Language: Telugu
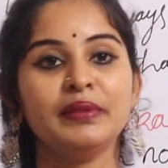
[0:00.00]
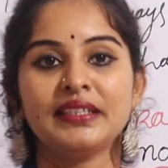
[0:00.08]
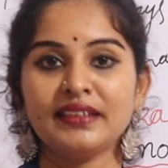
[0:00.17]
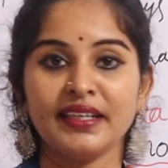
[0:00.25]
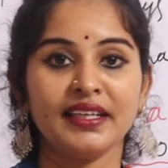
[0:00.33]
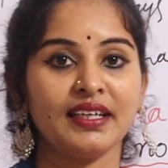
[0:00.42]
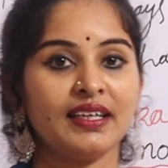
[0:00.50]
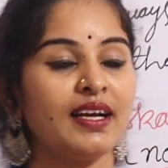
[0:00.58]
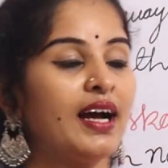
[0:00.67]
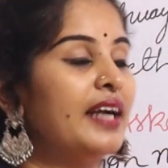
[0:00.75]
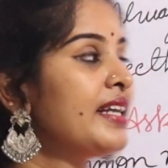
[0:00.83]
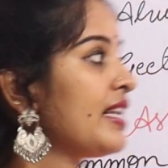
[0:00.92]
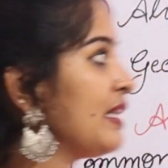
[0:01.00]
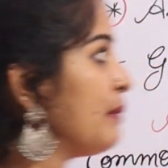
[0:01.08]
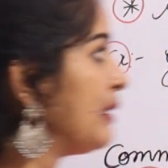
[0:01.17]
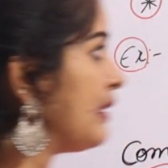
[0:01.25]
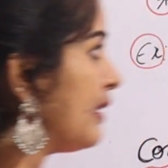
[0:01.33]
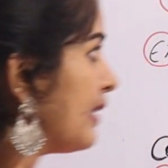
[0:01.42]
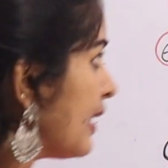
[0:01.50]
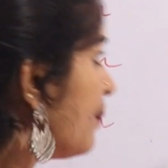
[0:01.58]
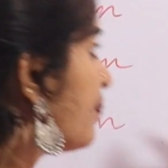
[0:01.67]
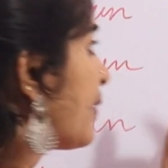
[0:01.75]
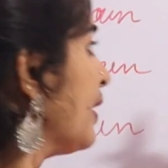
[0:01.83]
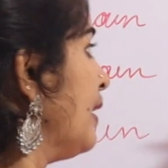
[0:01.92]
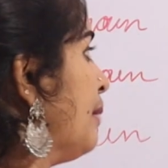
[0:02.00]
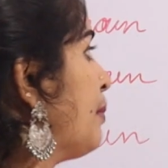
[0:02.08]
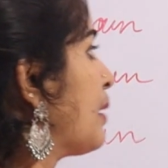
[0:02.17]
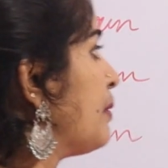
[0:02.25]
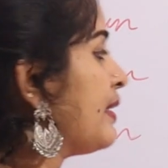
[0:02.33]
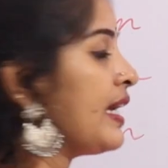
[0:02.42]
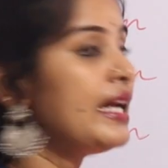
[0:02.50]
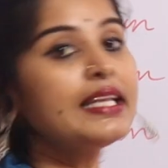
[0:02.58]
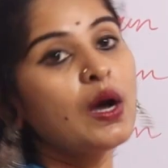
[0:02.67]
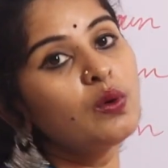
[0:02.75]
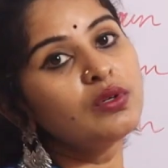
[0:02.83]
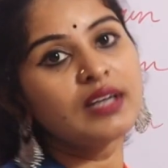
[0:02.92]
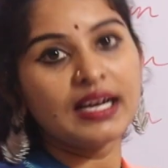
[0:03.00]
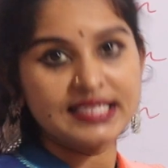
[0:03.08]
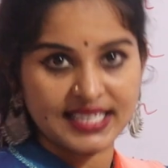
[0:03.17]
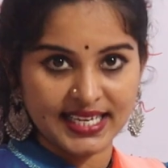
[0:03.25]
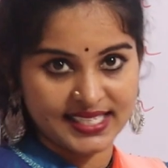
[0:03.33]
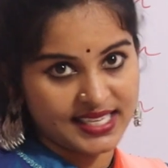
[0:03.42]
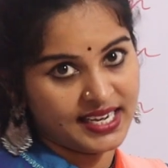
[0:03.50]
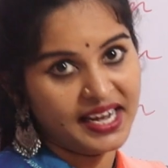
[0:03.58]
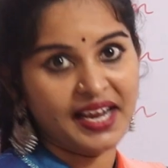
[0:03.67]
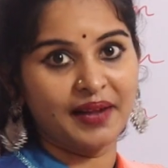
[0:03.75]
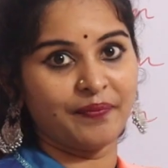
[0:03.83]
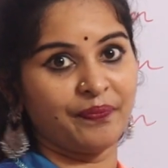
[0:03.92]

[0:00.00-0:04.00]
ద బిగినింగ్ అంటే అర్థం ఏంటంటే మనం ఏ నౌన్ రాసినా సరే